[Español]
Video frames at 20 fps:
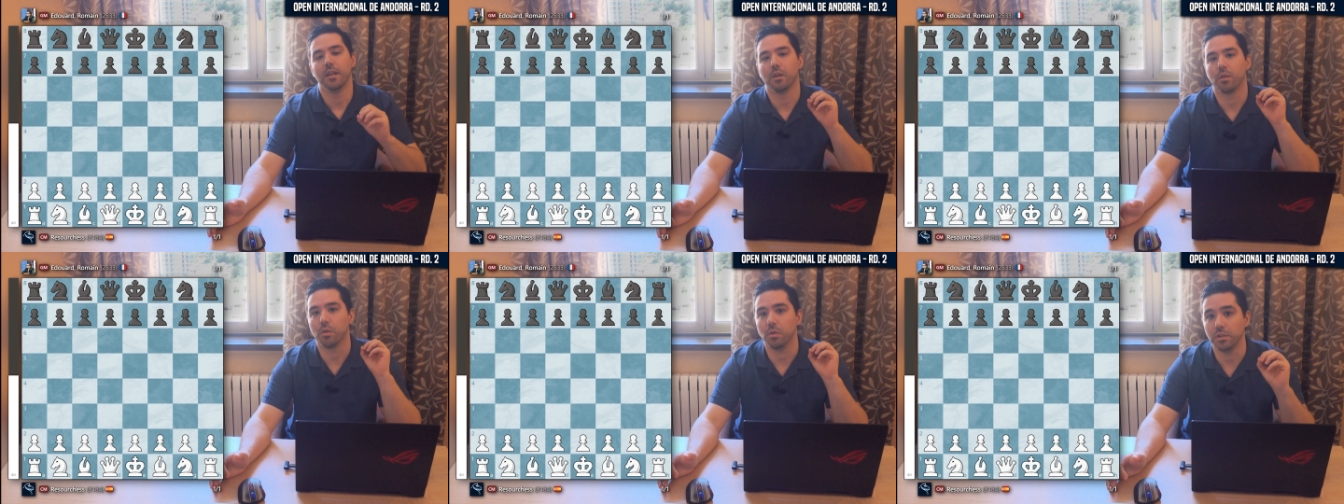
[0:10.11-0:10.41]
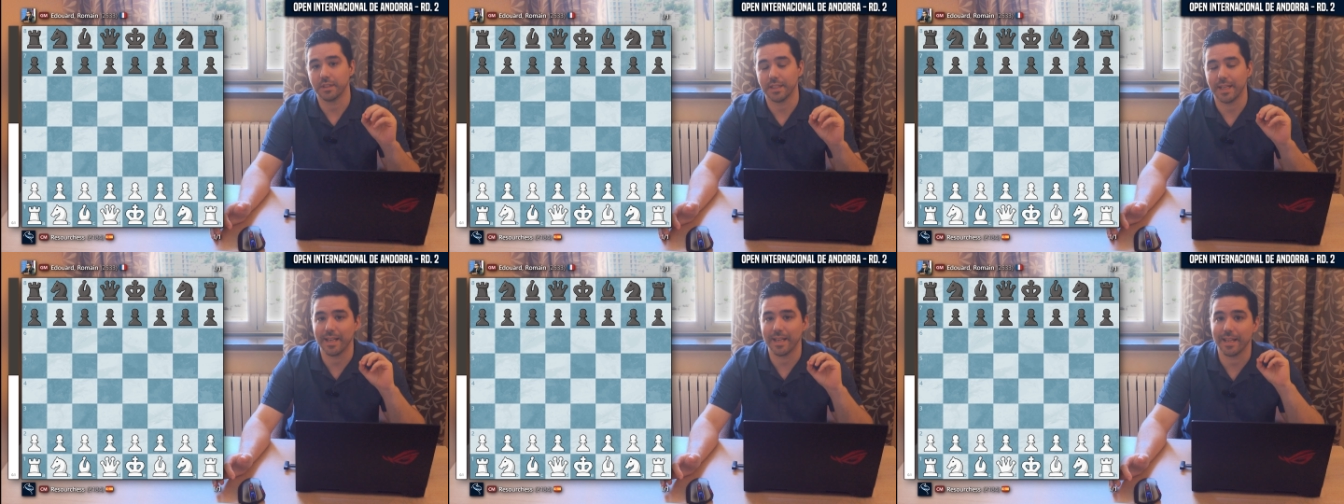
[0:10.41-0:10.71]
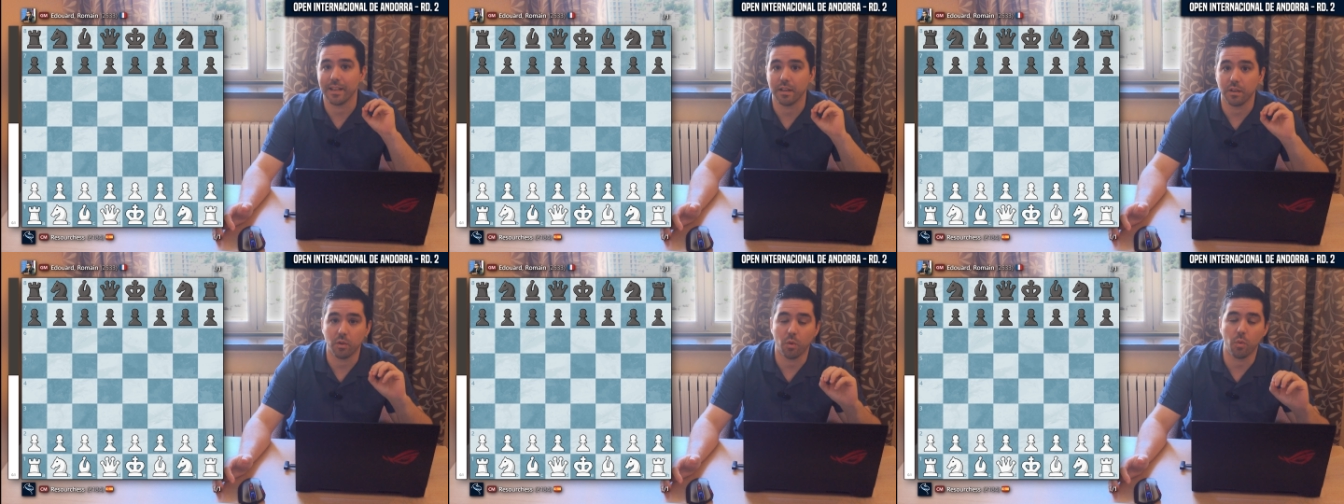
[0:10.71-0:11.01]
contra
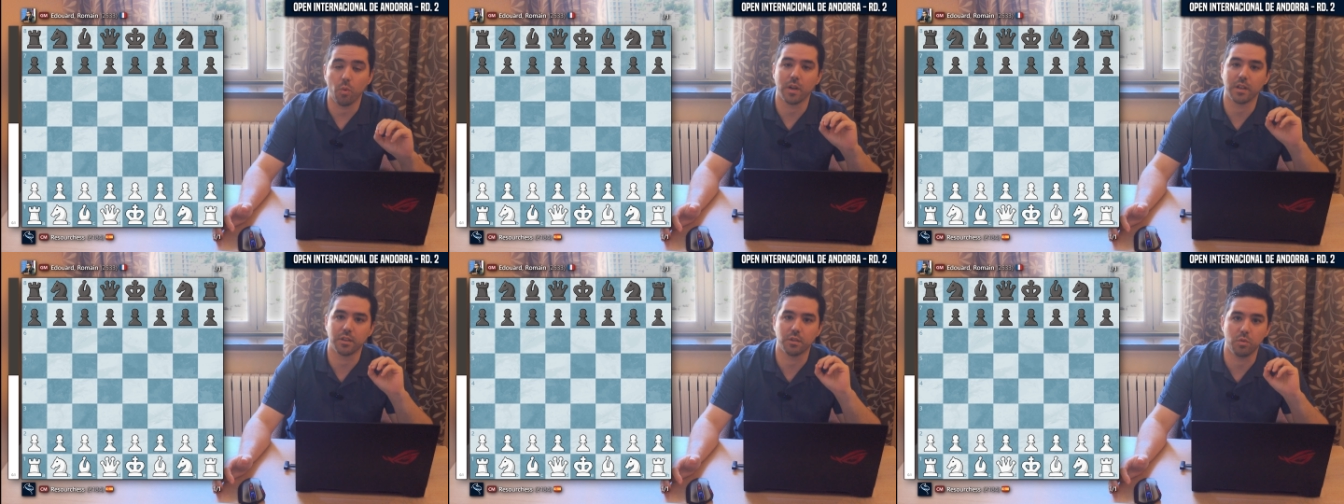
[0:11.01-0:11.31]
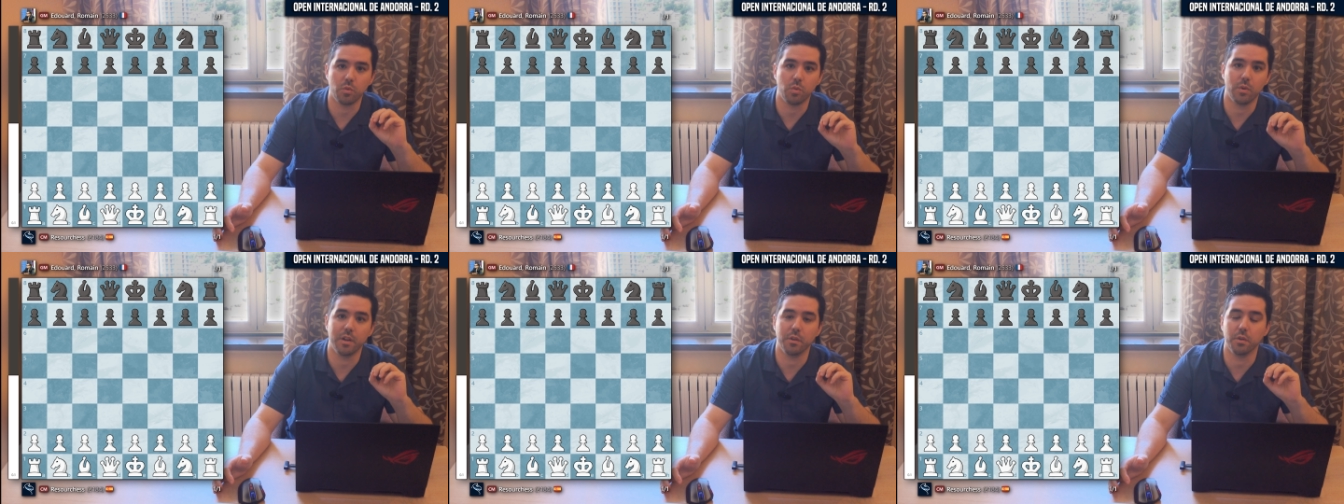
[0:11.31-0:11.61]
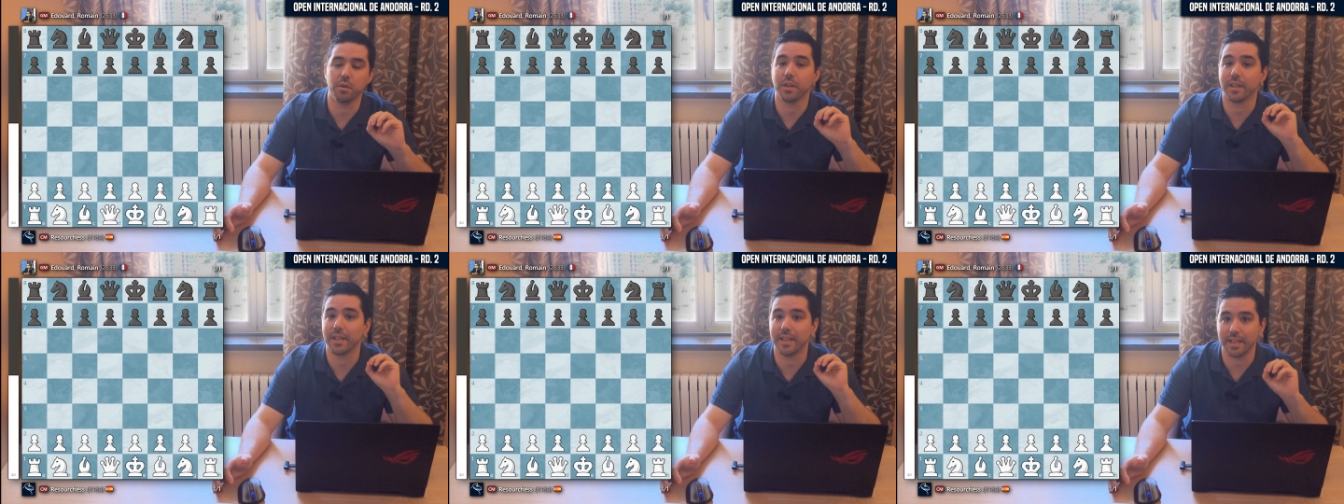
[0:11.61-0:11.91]
el cuarto
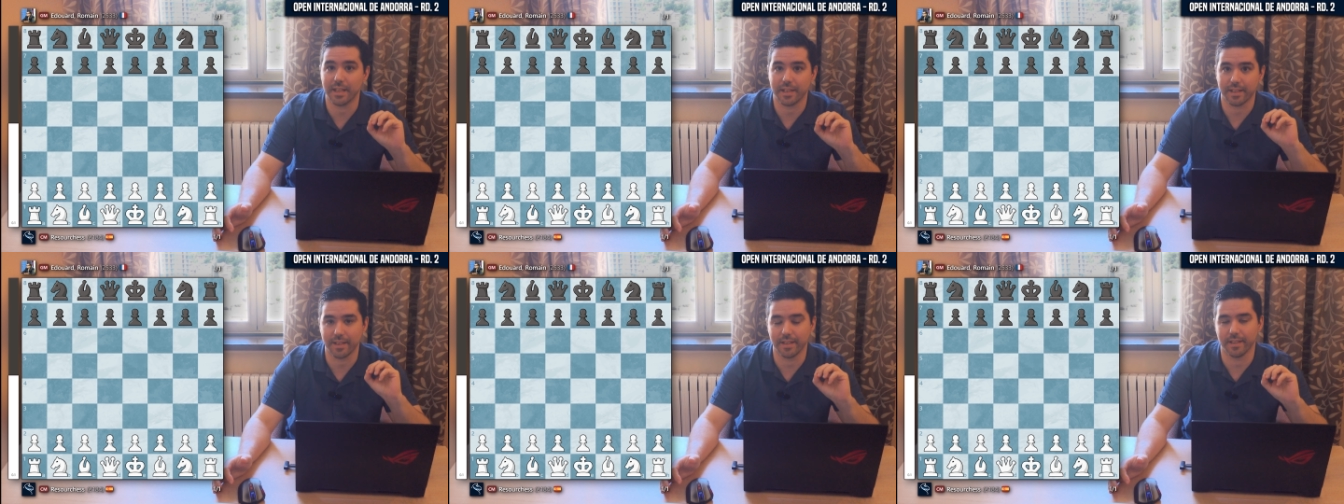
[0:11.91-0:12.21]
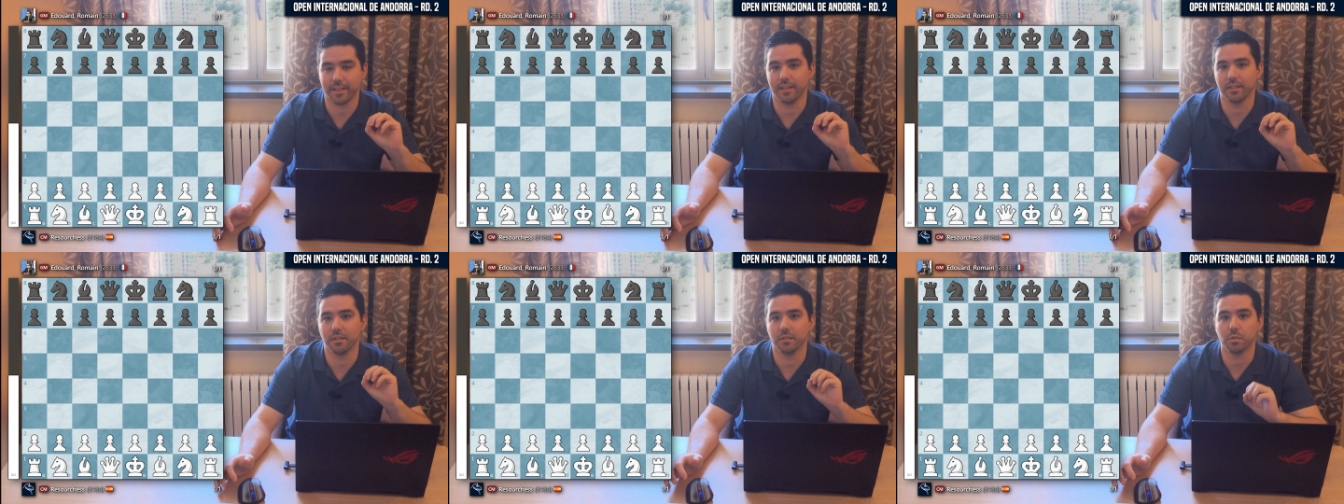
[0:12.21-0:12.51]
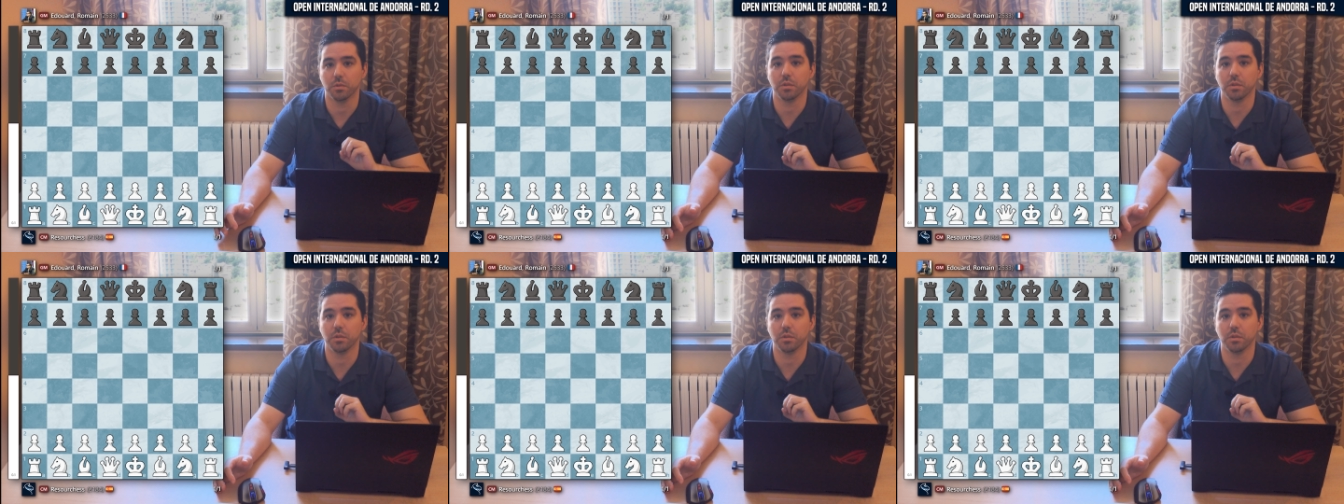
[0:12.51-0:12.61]
jugador del ranking,